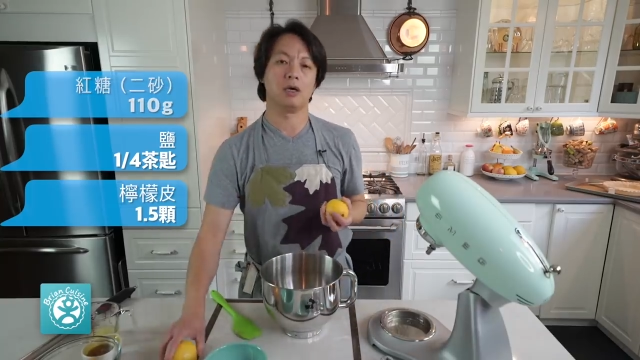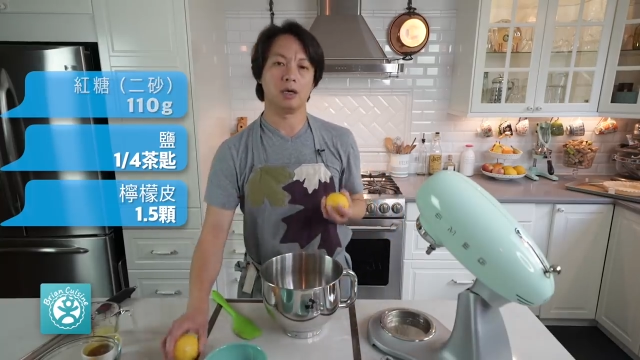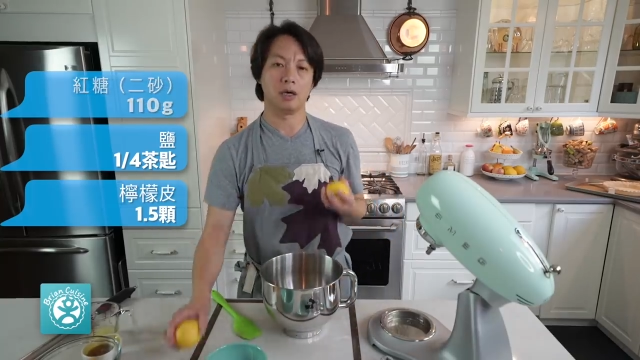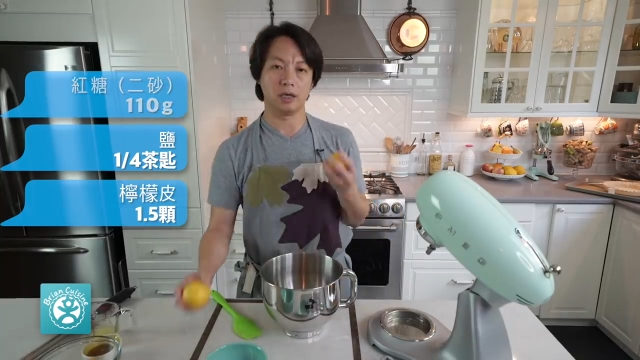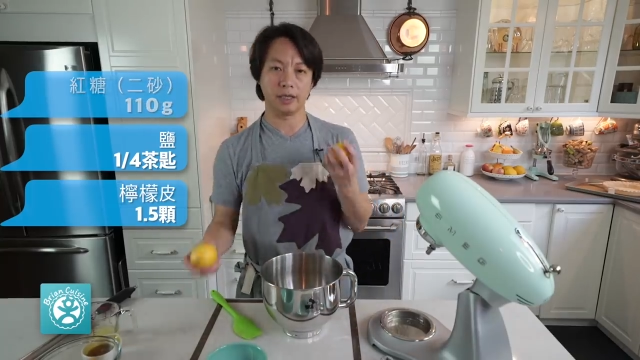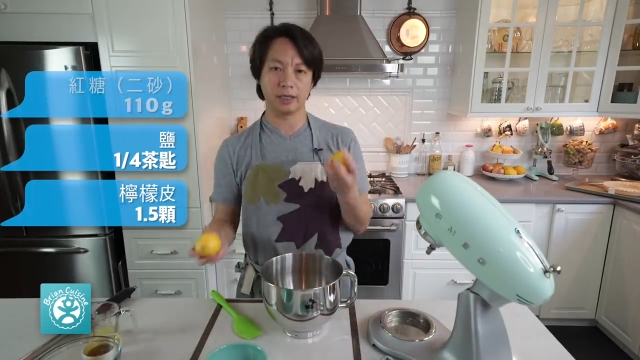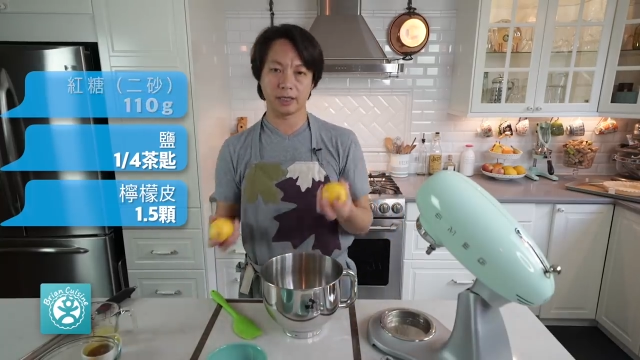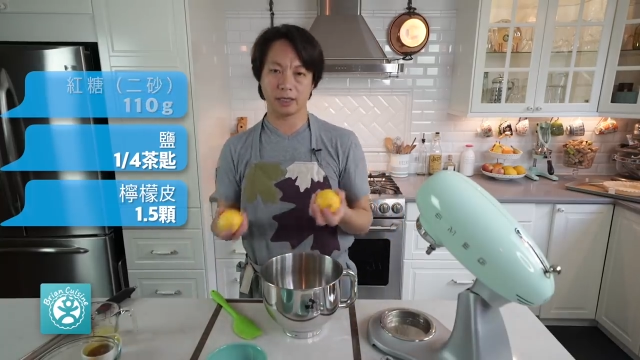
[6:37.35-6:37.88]

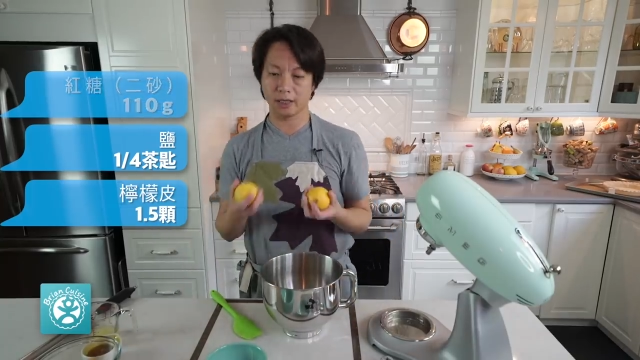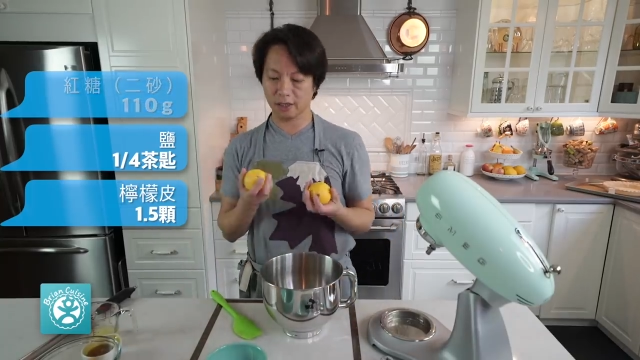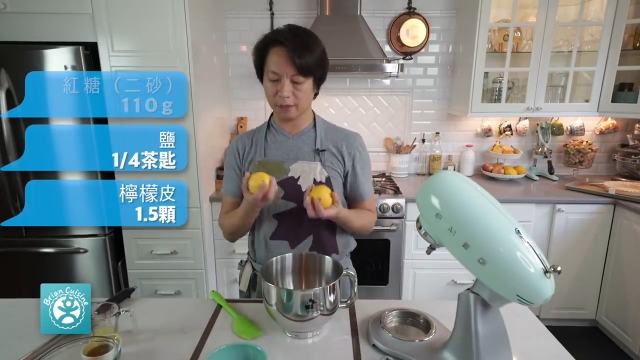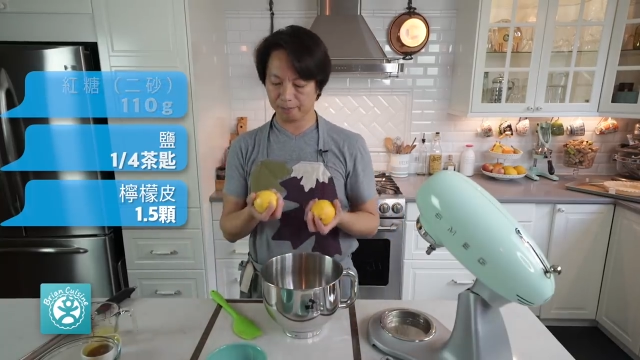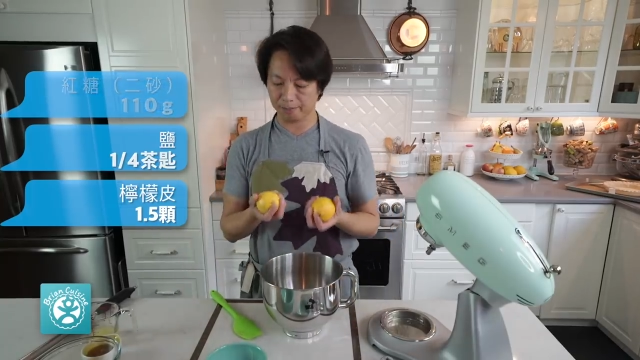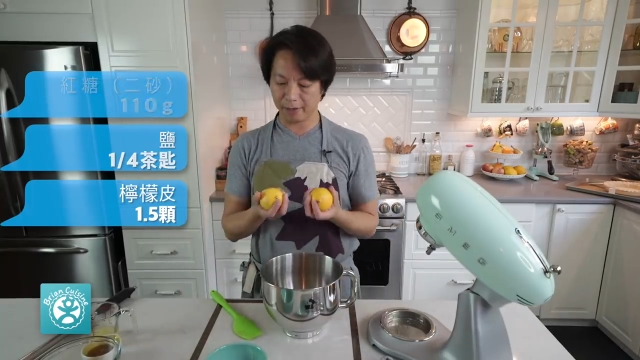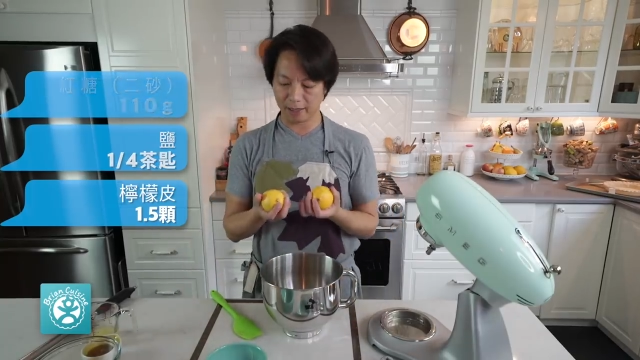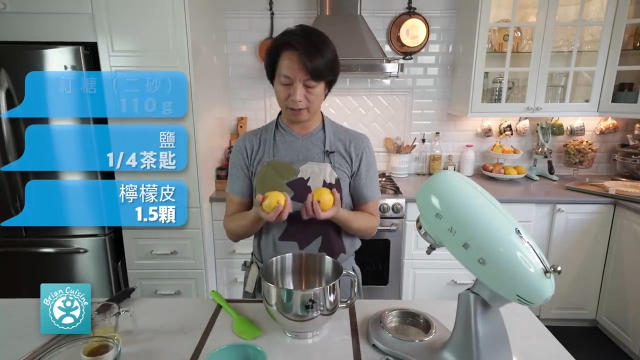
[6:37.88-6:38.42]
1
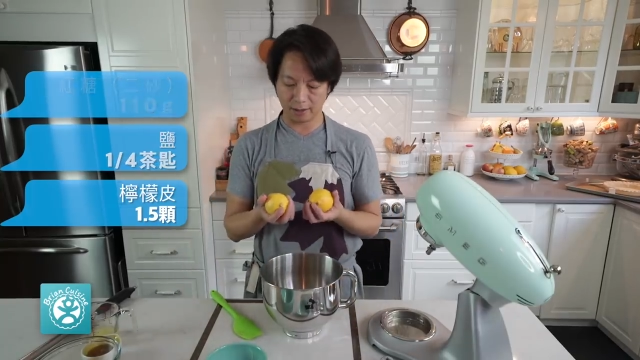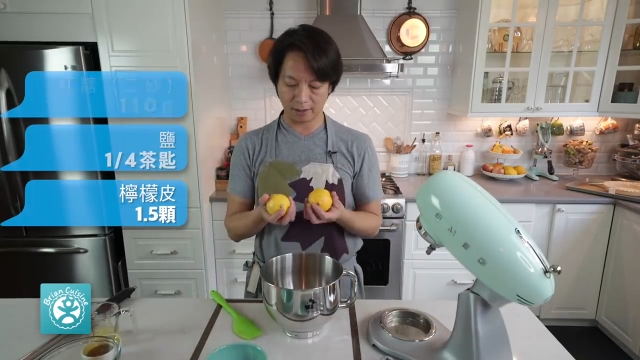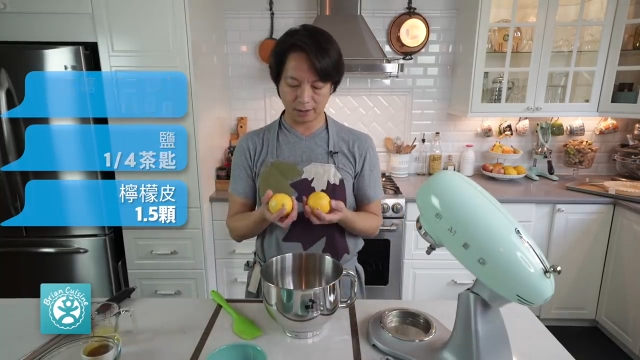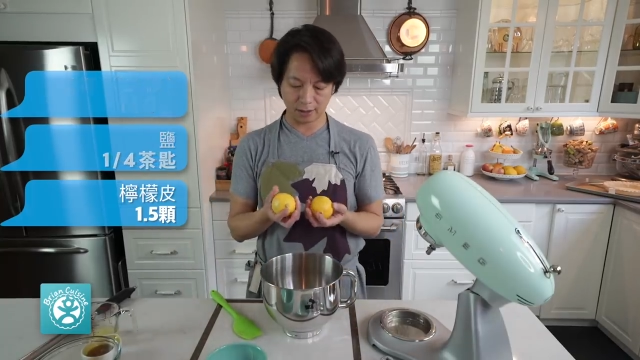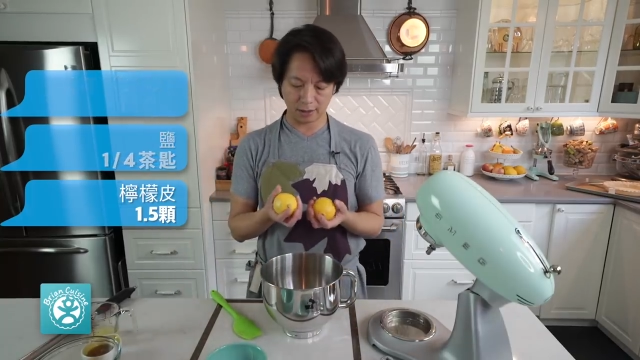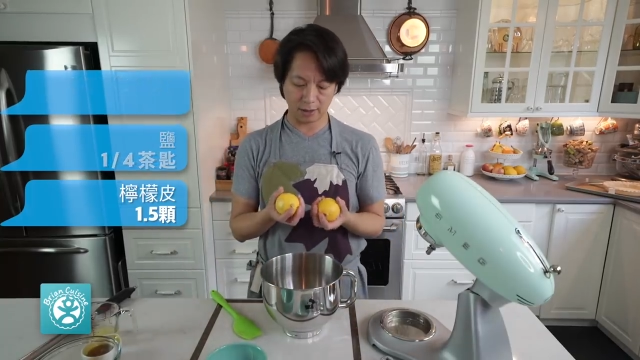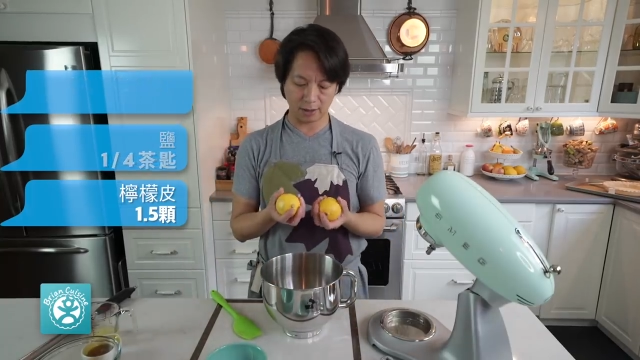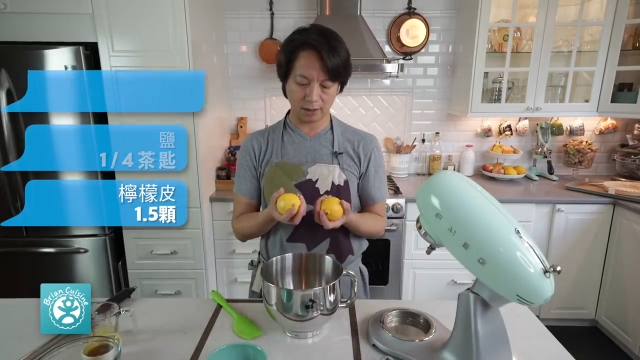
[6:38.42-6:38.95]
颗半的
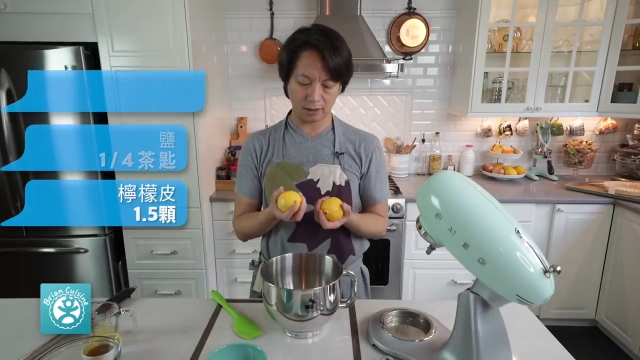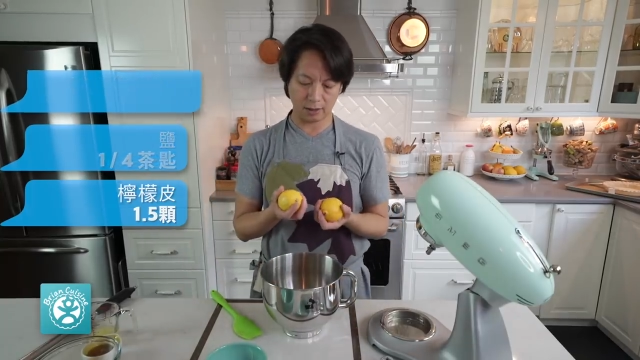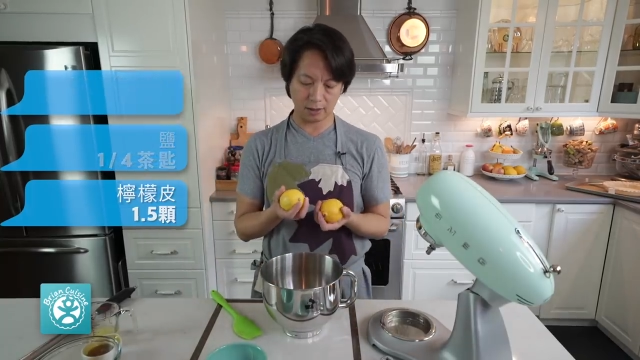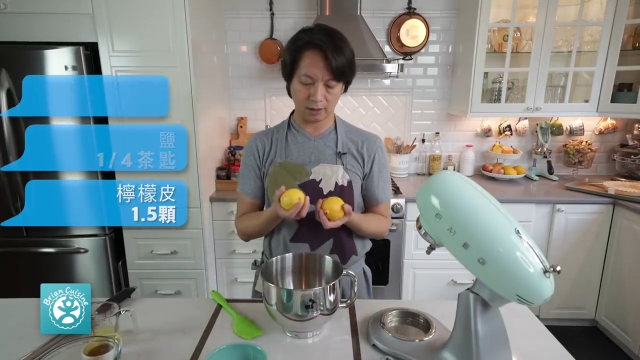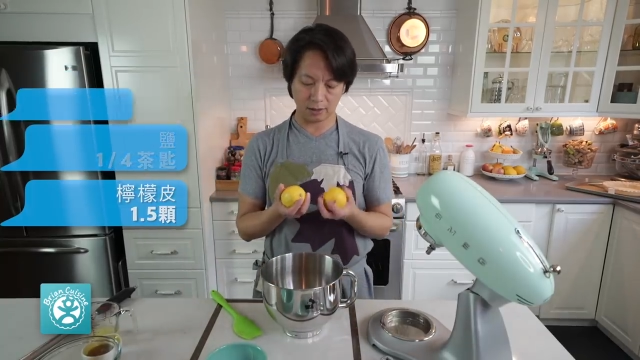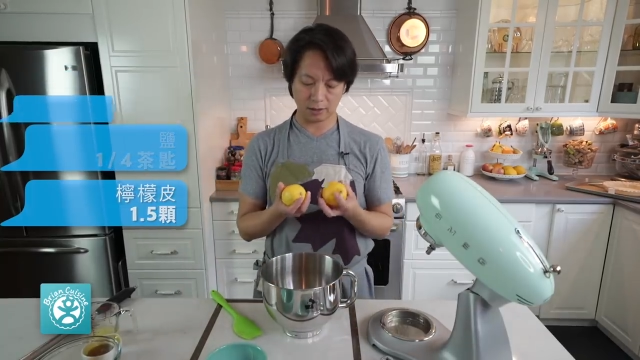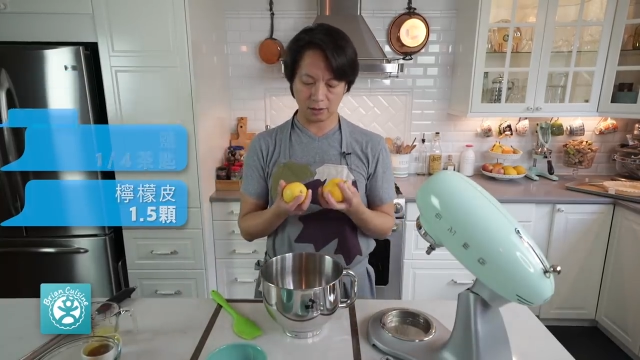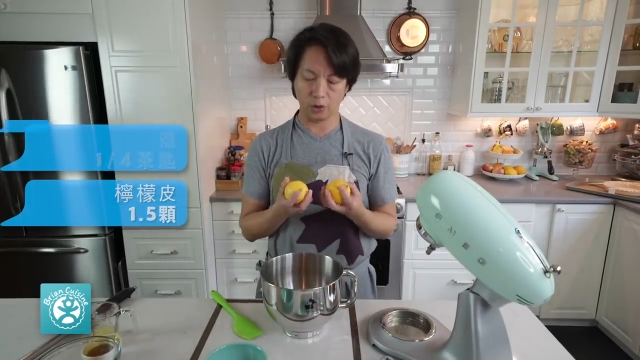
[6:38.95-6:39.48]
这
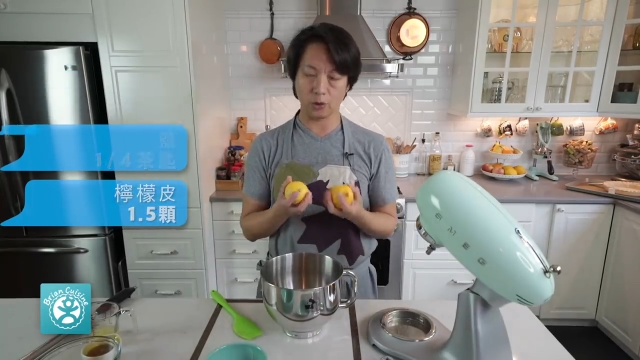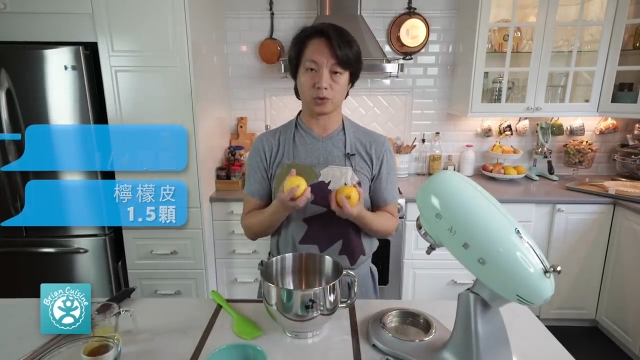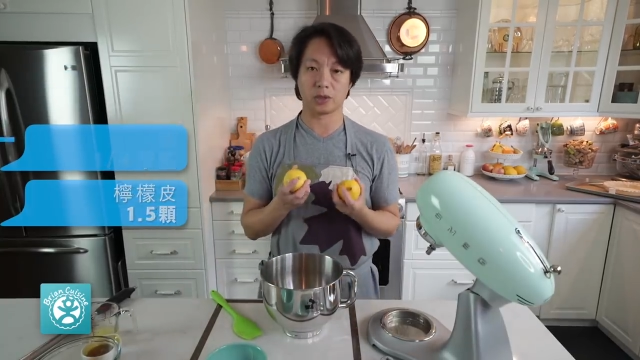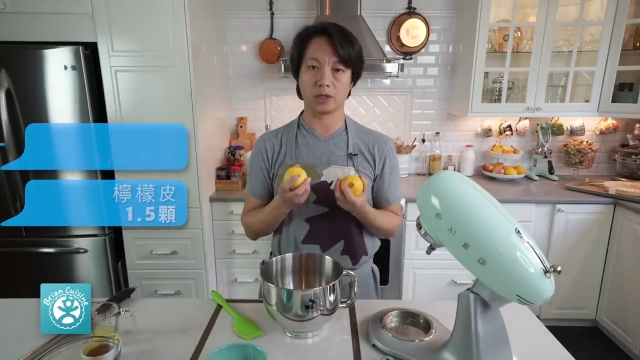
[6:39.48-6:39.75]
个柳